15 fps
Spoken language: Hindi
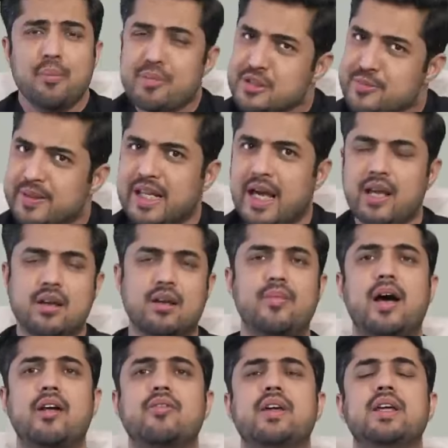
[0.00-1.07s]

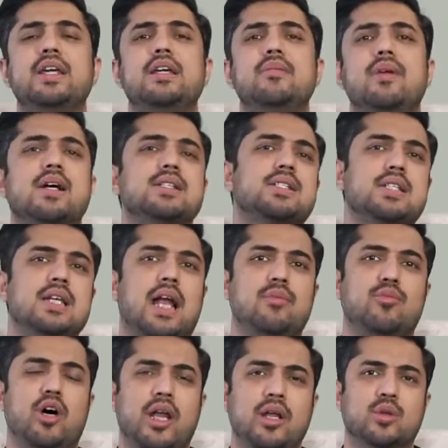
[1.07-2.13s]
बिस्मिल्लाहिर्रहमानिर्रहीम
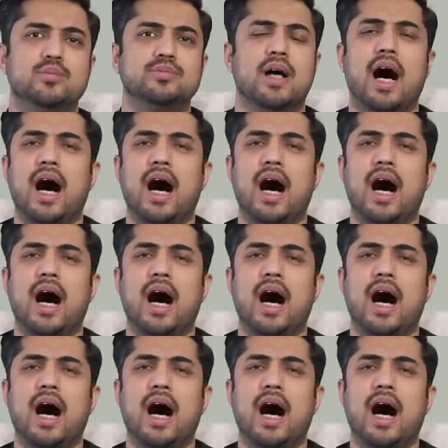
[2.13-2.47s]
अस्सलाम वालेकुम